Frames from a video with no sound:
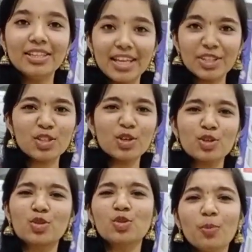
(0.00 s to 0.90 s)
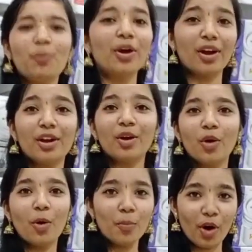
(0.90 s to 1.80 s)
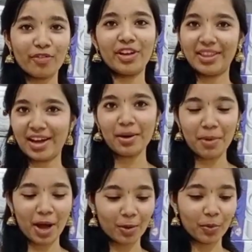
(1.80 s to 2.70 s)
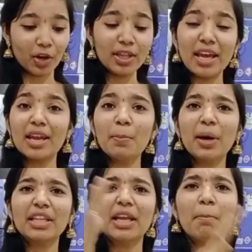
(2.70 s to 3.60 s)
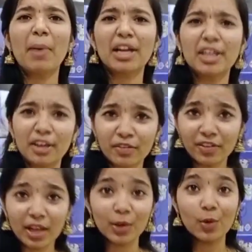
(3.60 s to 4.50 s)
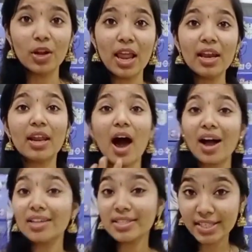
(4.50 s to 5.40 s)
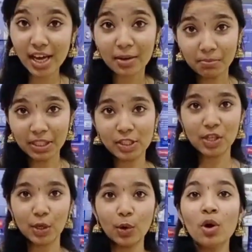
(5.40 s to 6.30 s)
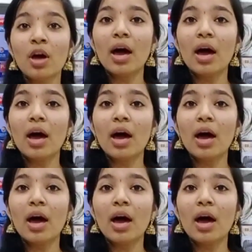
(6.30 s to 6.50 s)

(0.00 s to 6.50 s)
நெக்ஸ்ட் ஒரு சூப்பரான கோம்போ ஆஃபர் தாங்க பார்க்க போகிறோம் இது என்னென்னு பார்த்தீங்கன்னா பட்டர்ஃப்ளை உள்ள நாலு ஜார் மிக்சியும்